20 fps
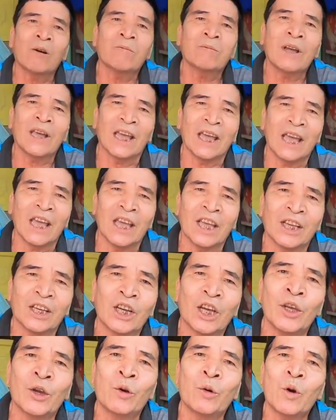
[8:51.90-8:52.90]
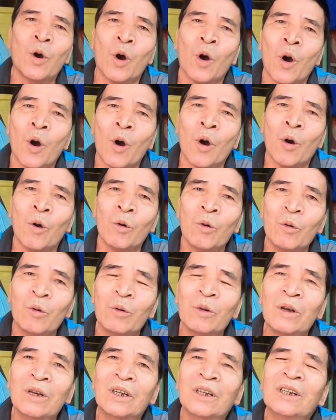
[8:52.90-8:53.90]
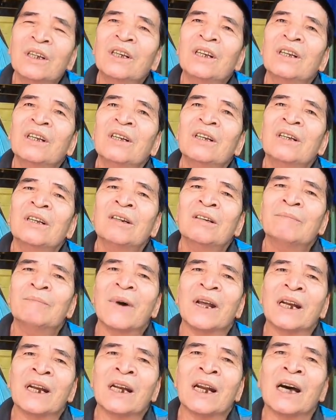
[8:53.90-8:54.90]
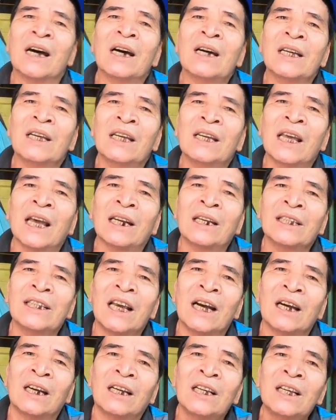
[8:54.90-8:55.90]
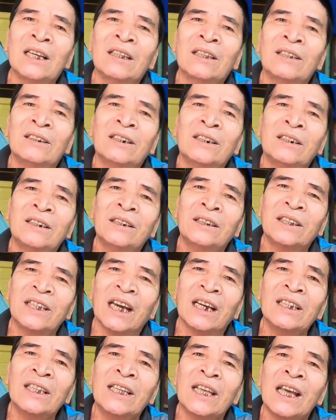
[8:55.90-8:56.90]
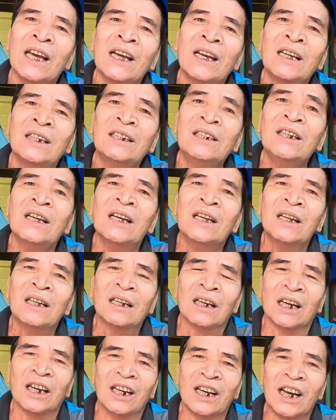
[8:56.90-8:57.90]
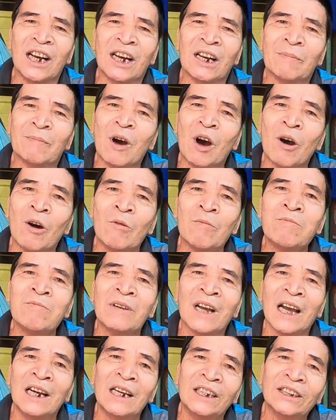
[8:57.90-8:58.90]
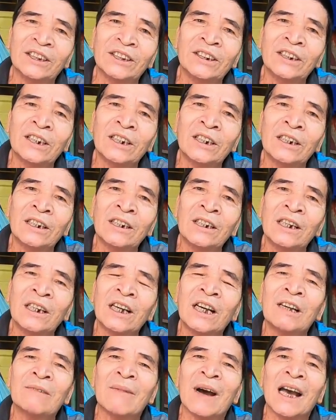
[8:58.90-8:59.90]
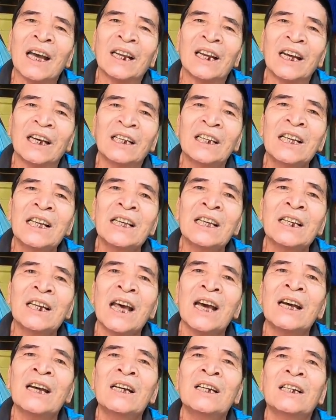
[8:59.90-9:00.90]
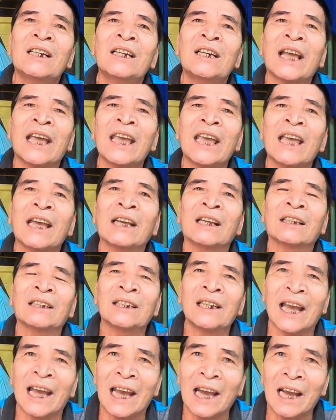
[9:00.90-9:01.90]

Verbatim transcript: không hề kêu khổ mình ơi anh vẫn thương vẫn nhớ hình bóng người xưa mà nực nỡ ngang